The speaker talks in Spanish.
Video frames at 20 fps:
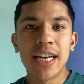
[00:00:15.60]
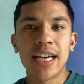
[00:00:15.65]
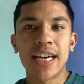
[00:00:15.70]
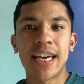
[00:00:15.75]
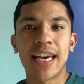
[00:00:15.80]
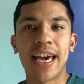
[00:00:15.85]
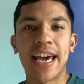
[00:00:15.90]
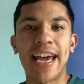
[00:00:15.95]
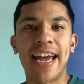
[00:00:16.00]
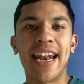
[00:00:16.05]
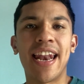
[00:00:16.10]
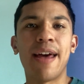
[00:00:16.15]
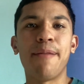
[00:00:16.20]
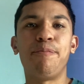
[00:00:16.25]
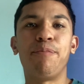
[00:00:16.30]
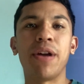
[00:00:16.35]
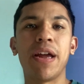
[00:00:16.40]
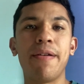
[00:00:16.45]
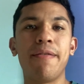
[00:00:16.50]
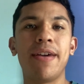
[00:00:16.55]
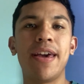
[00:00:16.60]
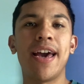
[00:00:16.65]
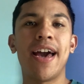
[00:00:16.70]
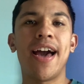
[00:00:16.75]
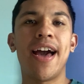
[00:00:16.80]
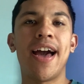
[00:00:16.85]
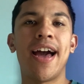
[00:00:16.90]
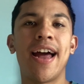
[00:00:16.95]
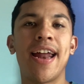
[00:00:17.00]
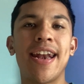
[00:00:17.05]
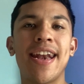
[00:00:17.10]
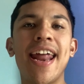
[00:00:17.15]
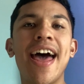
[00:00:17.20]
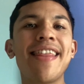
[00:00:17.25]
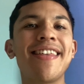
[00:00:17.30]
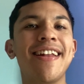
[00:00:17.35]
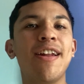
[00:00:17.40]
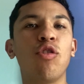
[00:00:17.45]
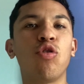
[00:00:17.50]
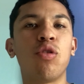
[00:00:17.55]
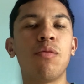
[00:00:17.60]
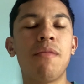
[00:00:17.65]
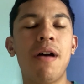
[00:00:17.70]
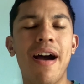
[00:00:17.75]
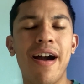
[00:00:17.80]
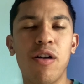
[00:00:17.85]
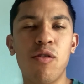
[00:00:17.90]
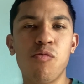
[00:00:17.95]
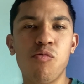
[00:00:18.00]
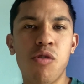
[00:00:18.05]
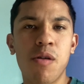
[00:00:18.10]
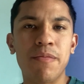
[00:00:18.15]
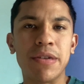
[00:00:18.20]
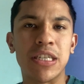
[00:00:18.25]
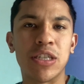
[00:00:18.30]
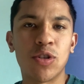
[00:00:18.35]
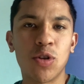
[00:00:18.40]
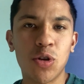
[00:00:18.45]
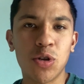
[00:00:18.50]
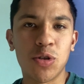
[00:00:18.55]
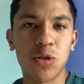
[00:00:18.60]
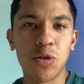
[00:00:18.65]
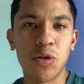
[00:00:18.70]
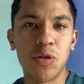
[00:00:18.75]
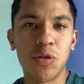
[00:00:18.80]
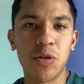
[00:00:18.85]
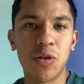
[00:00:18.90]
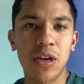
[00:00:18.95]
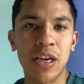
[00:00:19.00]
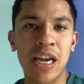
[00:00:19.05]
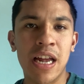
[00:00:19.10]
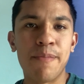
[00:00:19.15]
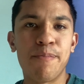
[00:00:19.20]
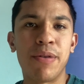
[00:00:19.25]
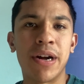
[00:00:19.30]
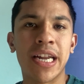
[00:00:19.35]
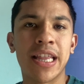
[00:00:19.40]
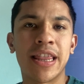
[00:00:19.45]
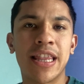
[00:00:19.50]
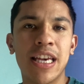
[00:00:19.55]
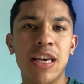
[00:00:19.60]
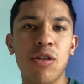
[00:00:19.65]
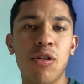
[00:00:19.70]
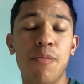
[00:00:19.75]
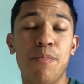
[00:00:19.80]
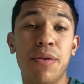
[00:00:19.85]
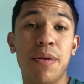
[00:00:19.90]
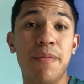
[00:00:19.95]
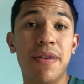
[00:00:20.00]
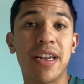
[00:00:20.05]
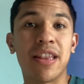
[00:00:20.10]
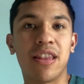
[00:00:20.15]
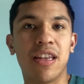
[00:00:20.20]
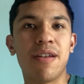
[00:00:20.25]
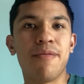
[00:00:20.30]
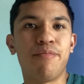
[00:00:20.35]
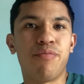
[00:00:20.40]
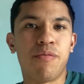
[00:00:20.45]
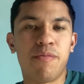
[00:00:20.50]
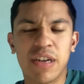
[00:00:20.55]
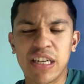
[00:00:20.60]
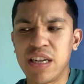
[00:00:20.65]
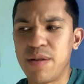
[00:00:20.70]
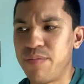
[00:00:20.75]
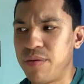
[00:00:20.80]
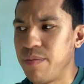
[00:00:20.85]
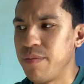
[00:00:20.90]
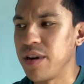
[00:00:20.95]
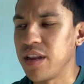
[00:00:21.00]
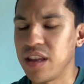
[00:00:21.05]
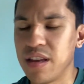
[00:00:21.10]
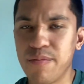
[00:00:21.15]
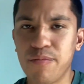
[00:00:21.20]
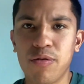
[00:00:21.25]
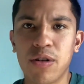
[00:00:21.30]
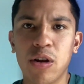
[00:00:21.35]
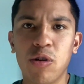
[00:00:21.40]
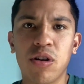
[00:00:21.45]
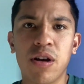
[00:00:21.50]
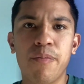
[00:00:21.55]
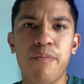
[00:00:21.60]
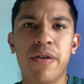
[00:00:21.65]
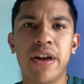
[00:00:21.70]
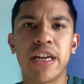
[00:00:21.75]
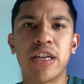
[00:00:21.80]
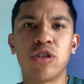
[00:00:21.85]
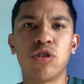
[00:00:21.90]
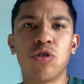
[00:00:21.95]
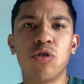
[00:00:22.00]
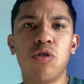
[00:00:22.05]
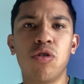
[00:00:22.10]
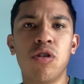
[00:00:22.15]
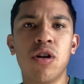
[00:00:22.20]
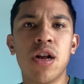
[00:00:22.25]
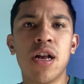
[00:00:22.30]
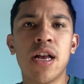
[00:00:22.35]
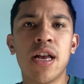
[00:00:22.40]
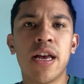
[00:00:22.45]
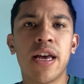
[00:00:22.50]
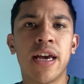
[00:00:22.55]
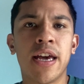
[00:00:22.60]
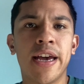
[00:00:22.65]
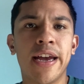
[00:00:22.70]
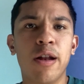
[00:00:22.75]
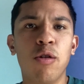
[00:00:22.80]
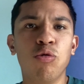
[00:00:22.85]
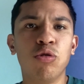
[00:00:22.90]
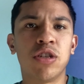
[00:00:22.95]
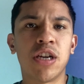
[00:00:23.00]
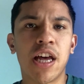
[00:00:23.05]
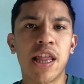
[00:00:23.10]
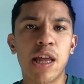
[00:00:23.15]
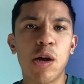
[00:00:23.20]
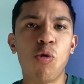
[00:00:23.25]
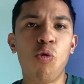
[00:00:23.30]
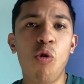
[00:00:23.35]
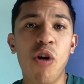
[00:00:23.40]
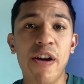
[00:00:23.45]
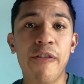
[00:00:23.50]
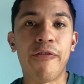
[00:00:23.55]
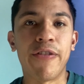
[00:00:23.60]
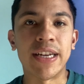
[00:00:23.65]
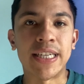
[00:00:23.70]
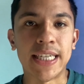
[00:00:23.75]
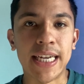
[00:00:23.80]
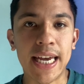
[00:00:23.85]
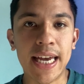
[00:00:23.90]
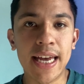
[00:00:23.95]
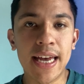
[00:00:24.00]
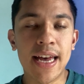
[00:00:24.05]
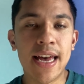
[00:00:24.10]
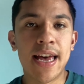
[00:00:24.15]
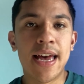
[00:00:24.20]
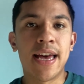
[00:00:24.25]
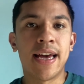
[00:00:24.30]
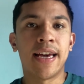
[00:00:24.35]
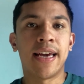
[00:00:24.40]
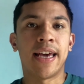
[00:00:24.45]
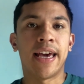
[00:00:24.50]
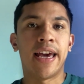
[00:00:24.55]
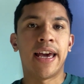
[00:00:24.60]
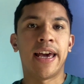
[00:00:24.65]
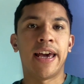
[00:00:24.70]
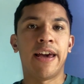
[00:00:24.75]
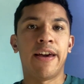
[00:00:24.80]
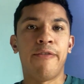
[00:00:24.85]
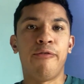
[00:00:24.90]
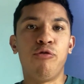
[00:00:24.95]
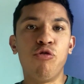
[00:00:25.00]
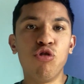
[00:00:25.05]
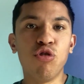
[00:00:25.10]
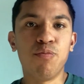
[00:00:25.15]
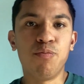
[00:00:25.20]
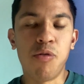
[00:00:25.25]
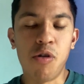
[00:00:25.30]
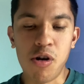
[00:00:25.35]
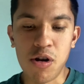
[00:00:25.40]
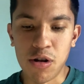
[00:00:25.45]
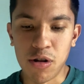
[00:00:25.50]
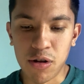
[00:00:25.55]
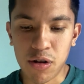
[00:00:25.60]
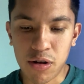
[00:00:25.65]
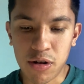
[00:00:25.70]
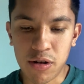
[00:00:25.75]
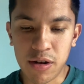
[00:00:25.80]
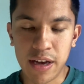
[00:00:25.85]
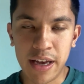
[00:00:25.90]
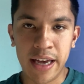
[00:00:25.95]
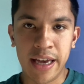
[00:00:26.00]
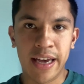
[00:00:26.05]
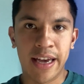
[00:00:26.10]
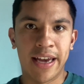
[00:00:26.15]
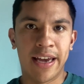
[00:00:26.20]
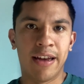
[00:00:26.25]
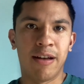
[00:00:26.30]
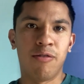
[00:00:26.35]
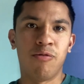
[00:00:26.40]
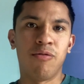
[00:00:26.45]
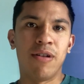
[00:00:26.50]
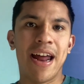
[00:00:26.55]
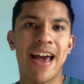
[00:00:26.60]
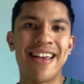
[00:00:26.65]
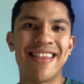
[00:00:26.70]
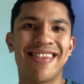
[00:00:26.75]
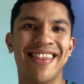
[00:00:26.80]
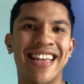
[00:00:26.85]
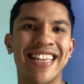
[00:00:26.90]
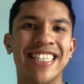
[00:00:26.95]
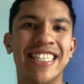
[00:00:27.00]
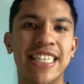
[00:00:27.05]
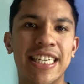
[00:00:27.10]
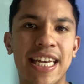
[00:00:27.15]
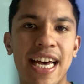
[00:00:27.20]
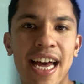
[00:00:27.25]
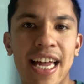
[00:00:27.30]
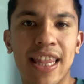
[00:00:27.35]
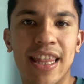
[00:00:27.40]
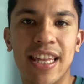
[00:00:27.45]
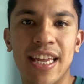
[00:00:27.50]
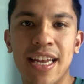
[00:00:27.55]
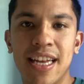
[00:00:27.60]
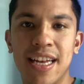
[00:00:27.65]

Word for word: que en la previa nadie lo tomaba como amistoso y el partido, el primer tiempo, más el primer tiempo creo que pareció eh, lucha de UFC que fútbol, ¿no? Eh, una intensidad